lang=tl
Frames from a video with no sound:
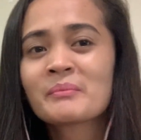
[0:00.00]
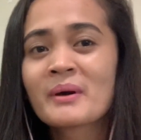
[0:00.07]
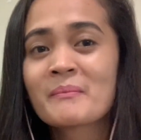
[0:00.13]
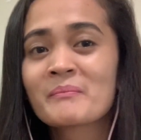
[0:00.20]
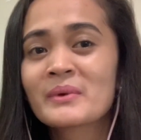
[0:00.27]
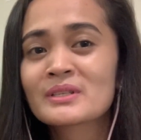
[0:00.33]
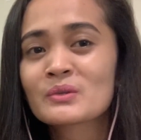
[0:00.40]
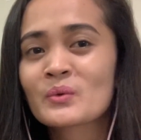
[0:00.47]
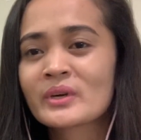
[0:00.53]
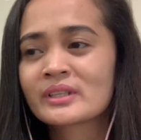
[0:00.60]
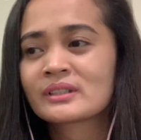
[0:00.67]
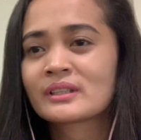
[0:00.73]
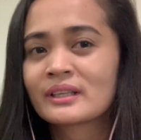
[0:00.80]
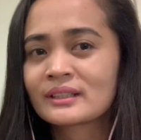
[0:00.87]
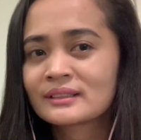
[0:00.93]

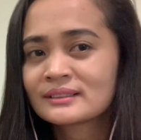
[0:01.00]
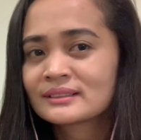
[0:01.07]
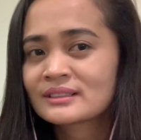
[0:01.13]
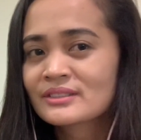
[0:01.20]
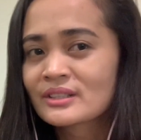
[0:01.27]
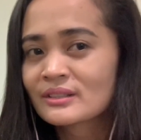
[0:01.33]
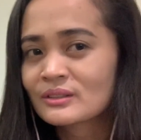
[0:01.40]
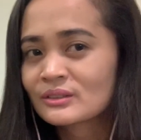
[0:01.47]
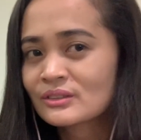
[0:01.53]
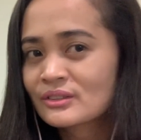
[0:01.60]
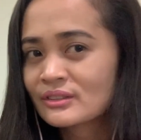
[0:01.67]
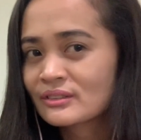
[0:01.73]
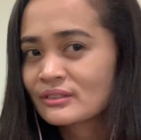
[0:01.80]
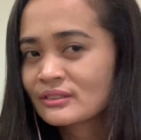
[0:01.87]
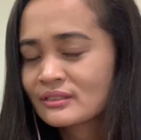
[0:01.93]
pampaswerte. Charot,
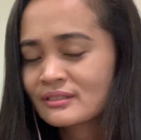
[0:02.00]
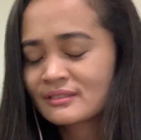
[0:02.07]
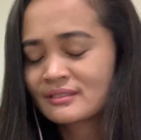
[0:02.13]
charot.